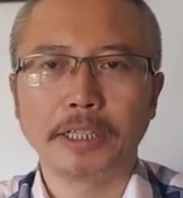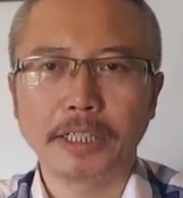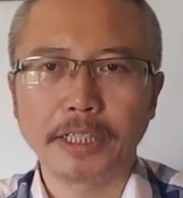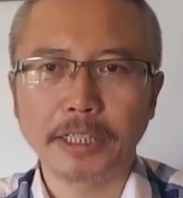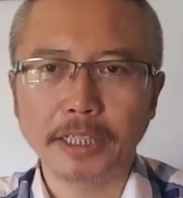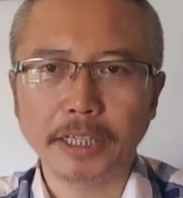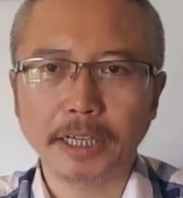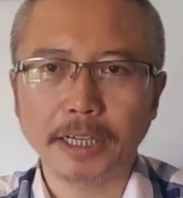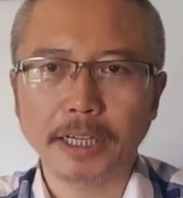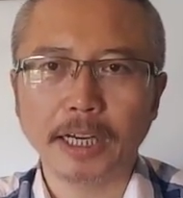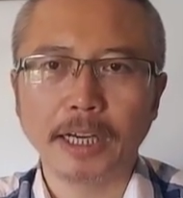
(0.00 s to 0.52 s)
第
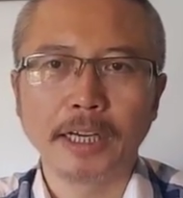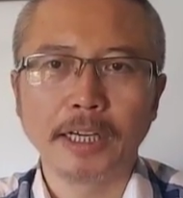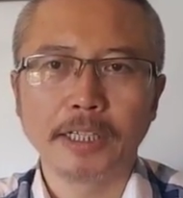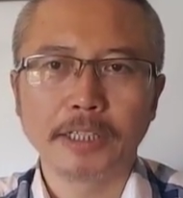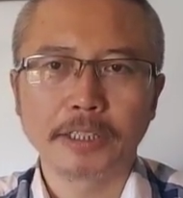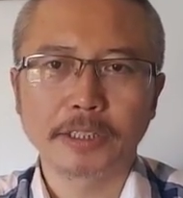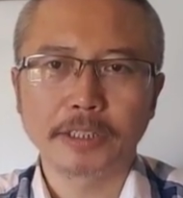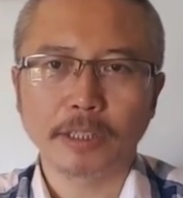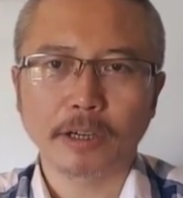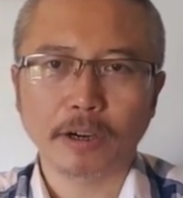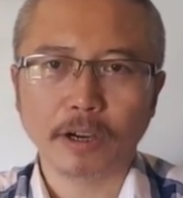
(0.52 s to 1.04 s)
一个呢
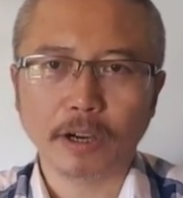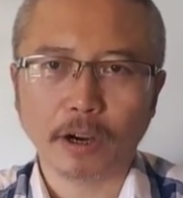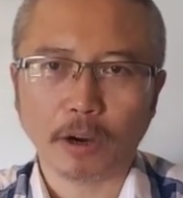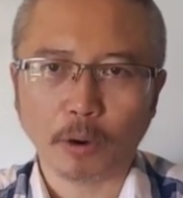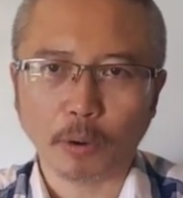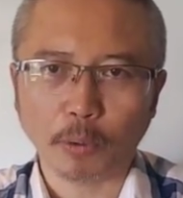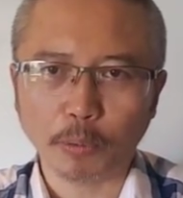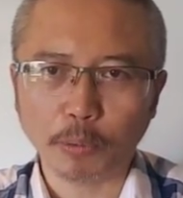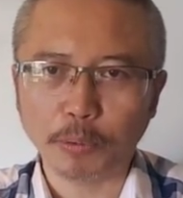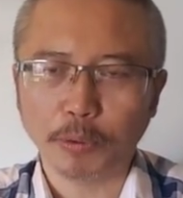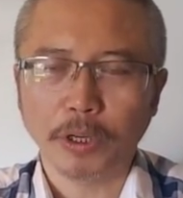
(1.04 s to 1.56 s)
是要
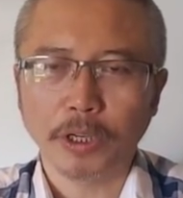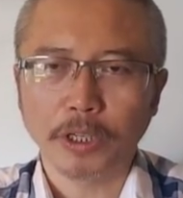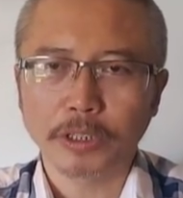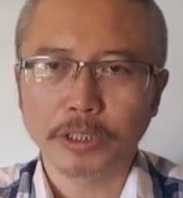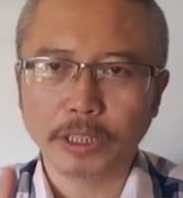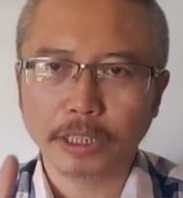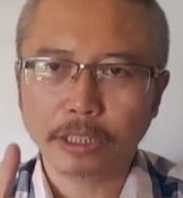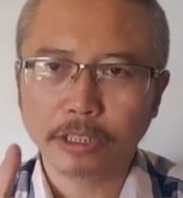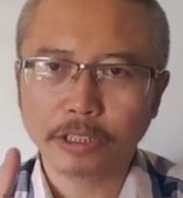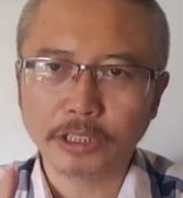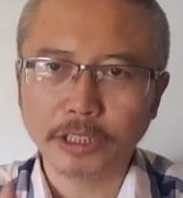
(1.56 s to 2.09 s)
考虑
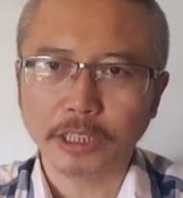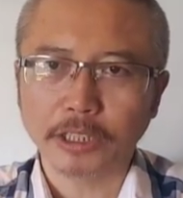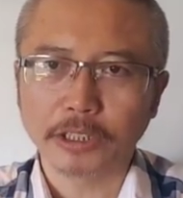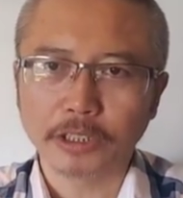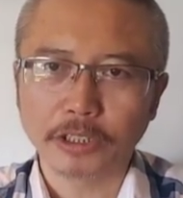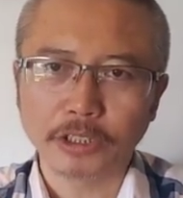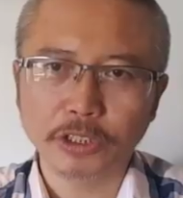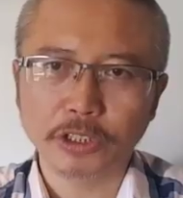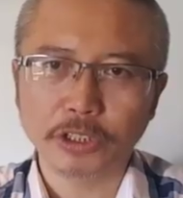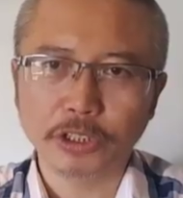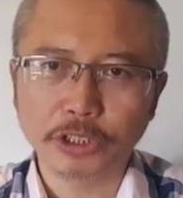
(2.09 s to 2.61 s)
这个
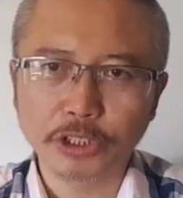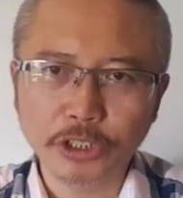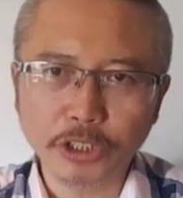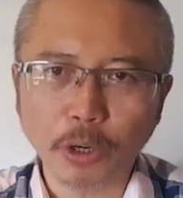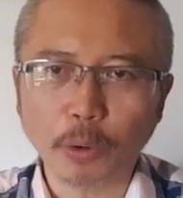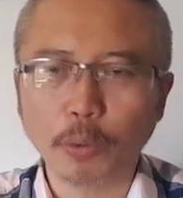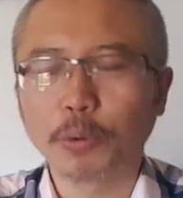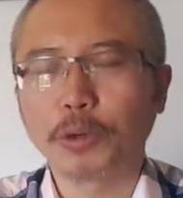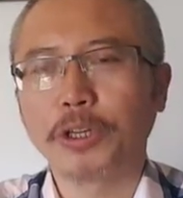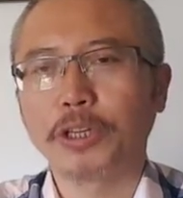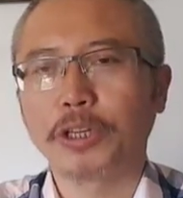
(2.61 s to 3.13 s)
政治
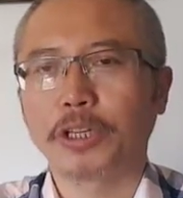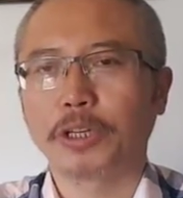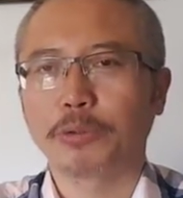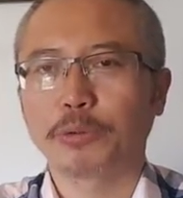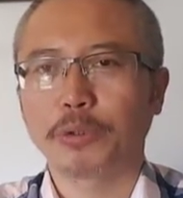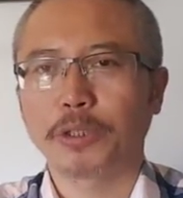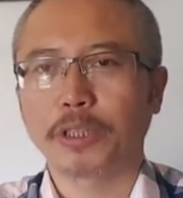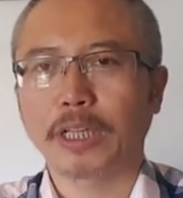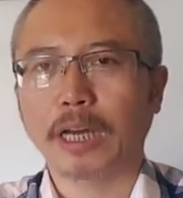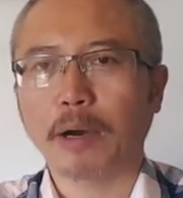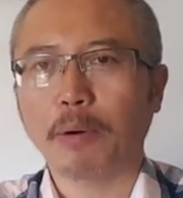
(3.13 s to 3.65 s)
效应的
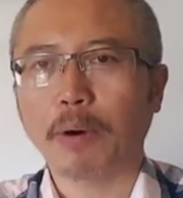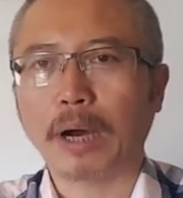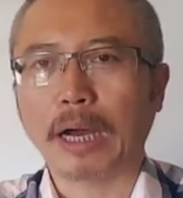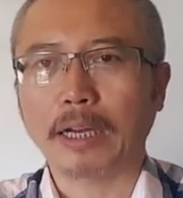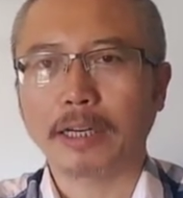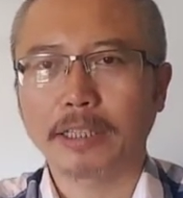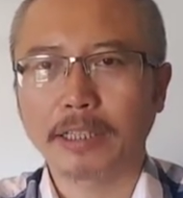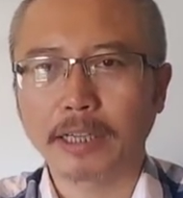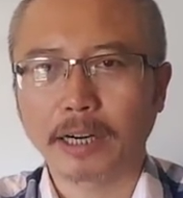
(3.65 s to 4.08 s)
最大化，